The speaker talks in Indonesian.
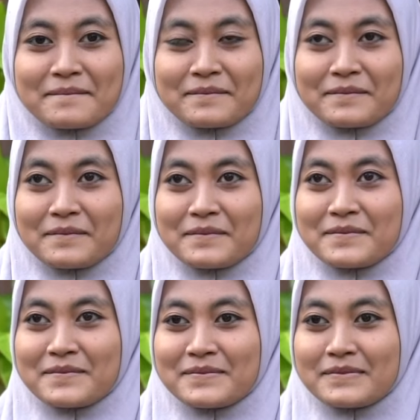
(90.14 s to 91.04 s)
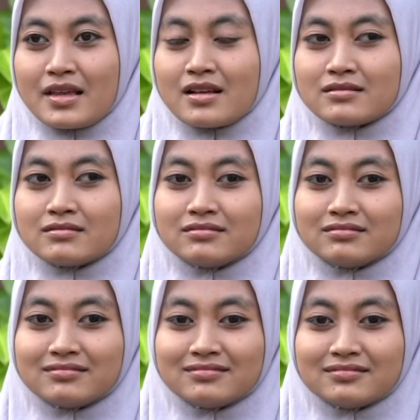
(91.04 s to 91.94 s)
dikenal sebagai kota apa?
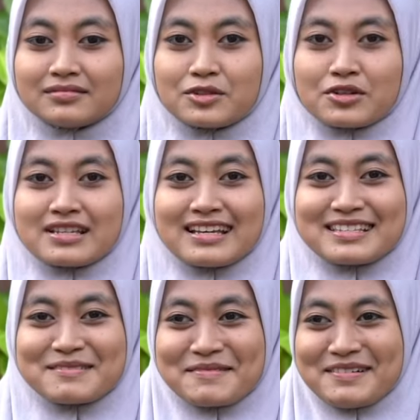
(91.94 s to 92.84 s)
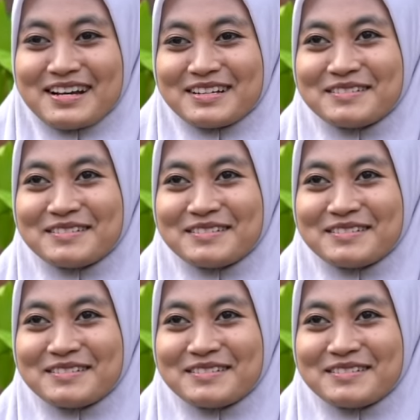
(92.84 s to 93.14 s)
Hmm, Jogja itu apa?